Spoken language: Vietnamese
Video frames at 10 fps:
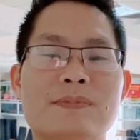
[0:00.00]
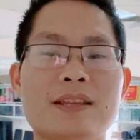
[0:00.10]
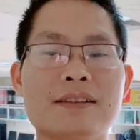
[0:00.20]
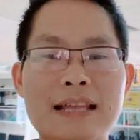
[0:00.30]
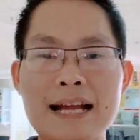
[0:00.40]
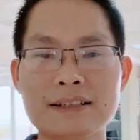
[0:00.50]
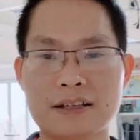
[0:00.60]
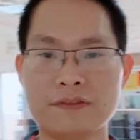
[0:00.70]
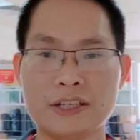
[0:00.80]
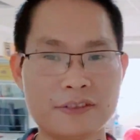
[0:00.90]
tương tác
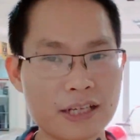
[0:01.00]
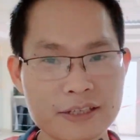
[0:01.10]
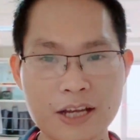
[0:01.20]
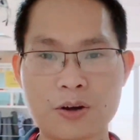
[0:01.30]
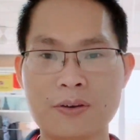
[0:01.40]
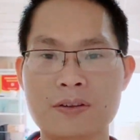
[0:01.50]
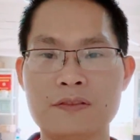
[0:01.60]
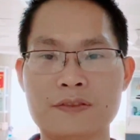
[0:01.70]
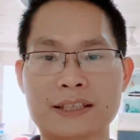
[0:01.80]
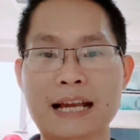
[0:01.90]
được với rất nhiều
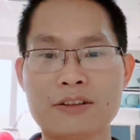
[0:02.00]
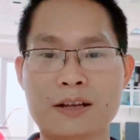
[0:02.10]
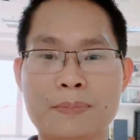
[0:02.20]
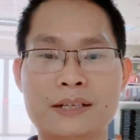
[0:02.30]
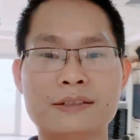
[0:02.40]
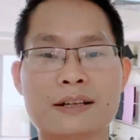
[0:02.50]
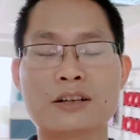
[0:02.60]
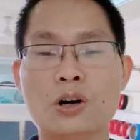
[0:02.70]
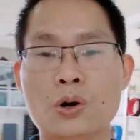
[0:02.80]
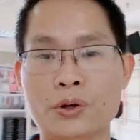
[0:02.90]
và tạo ra mình các
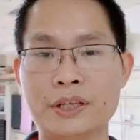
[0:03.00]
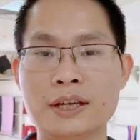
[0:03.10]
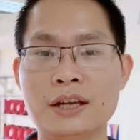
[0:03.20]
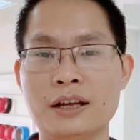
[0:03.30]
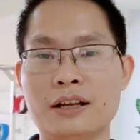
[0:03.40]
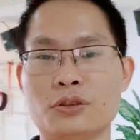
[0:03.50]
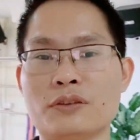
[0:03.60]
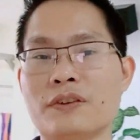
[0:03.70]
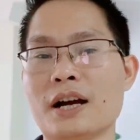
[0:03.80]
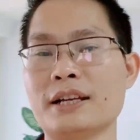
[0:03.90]
cơ hội Ờ, tuyệt
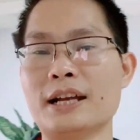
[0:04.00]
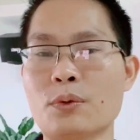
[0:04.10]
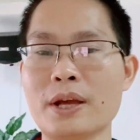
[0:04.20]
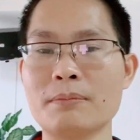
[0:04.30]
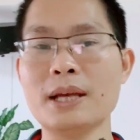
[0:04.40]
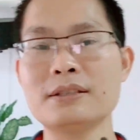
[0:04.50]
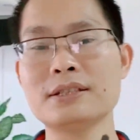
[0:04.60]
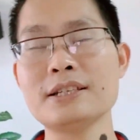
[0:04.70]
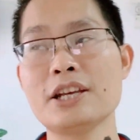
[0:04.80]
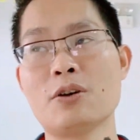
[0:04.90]
vời để quen biết
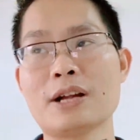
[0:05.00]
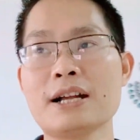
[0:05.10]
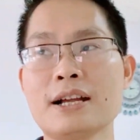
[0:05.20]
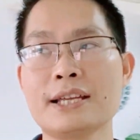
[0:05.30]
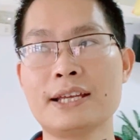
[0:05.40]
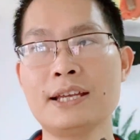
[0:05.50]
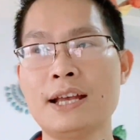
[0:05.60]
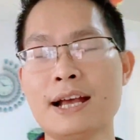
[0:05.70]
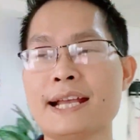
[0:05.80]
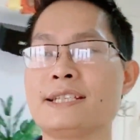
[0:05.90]
rất nhiều các anh,
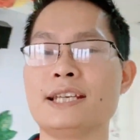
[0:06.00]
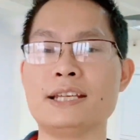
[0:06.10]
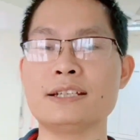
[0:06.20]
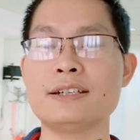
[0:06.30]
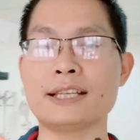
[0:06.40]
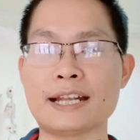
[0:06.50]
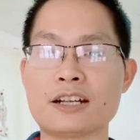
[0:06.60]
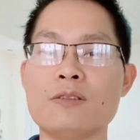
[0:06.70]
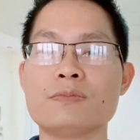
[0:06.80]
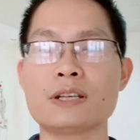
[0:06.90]
anh chị những người thành
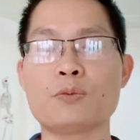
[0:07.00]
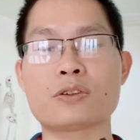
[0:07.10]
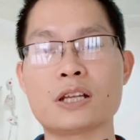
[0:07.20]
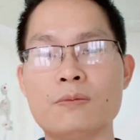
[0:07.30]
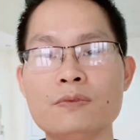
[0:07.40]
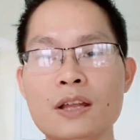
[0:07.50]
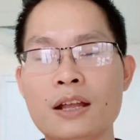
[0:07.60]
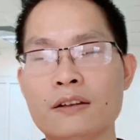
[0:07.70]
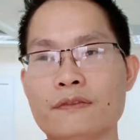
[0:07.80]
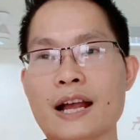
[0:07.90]
công trong cuộc sống
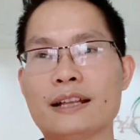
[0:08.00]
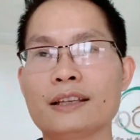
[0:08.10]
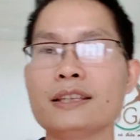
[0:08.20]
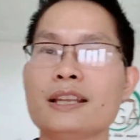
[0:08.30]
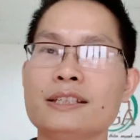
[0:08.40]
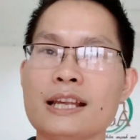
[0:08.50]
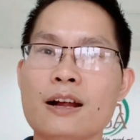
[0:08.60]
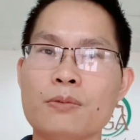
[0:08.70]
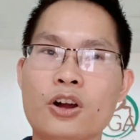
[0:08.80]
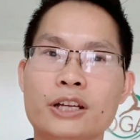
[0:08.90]
và tất nhiên sẽ
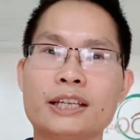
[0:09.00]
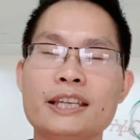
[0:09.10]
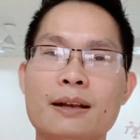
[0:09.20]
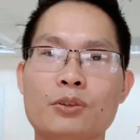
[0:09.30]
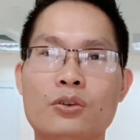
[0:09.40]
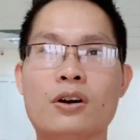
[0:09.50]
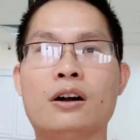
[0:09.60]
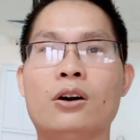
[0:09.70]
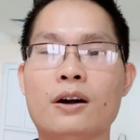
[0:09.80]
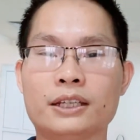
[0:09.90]
học hỏi được kinh nghiệm của
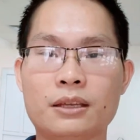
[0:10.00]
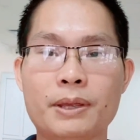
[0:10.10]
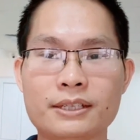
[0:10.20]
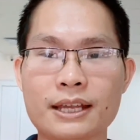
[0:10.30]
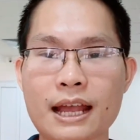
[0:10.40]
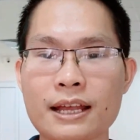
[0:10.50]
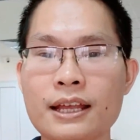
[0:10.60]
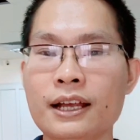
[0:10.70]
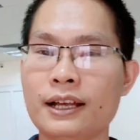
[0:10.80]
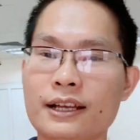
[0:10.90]
họ thì mình sẽ
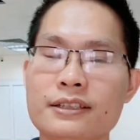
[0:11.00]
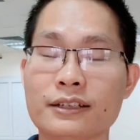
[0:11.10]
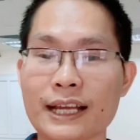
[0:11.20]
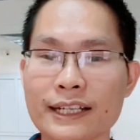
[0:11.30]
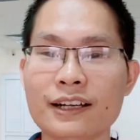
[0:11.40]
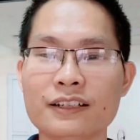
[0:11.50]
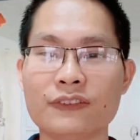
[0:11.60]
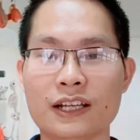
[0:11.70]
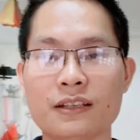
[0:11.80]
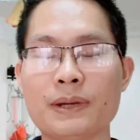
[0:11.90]
ờ, trưởng thành hơn
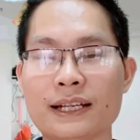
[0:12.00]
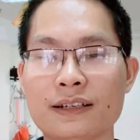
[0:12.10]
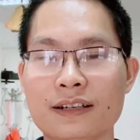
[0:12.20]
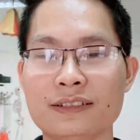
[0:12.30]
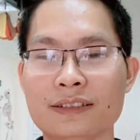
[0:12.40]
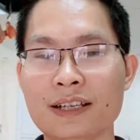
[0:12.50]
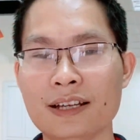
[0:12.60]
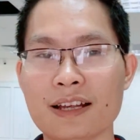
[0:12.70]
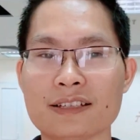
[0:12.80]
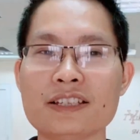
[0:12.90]
và lớn mạnh hơn
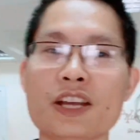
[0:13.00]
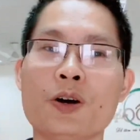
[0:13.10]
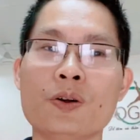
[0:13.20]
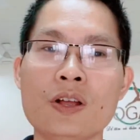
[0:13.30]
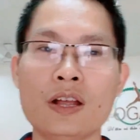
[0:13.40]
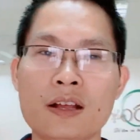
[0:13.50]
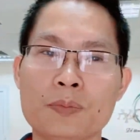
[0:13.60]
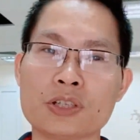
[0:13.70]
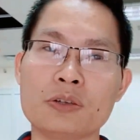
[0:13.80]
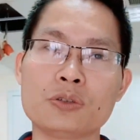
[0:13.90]
ờ, rất nhiều
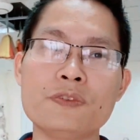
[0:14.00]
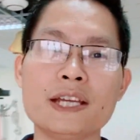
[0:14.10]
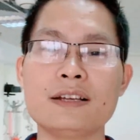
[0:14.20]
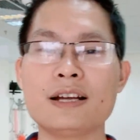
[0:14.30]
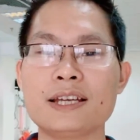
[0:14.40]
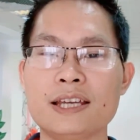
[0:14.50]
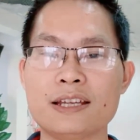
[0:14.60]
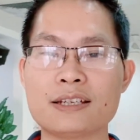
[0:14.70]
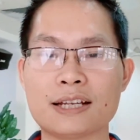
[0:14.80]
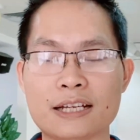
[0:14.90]
một điều thú vị nữa khi
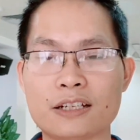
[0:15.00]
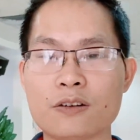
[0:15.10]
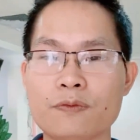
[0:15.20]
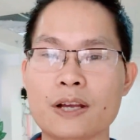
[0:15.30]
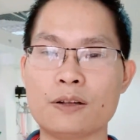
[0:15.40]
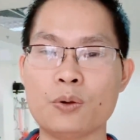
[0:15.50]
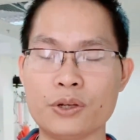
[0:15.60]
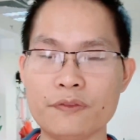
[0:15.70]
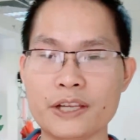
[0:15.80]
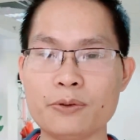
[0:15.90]
trở thành công việc huấn
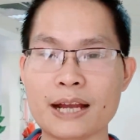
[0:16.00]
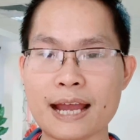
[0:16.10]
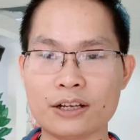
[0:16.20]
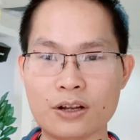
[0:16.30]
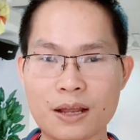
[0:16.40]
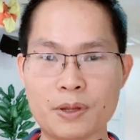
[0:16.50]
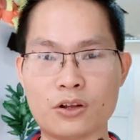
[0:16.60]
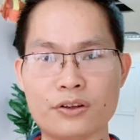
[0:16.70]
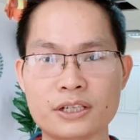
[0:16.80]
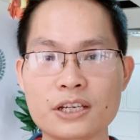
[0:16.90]
luyện viên yoga đó là mình
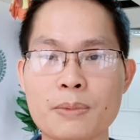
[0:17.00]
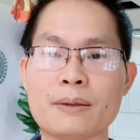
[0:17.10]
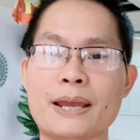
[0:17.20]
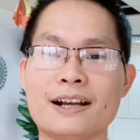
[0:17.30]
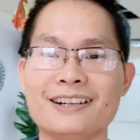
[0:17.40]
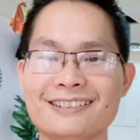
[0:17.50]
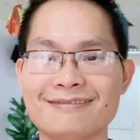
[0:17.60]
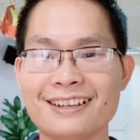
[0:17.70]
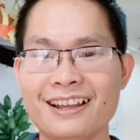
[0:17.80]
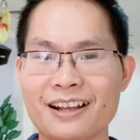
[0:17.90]
có rất nhiều bạn bè hơn
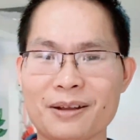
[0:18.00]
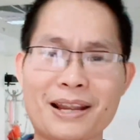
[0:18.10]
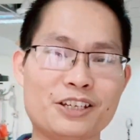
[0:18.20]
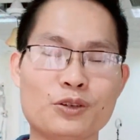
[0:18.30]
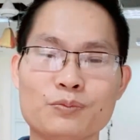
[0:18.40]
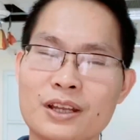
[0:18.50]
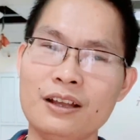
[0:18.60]
các bạn hình dung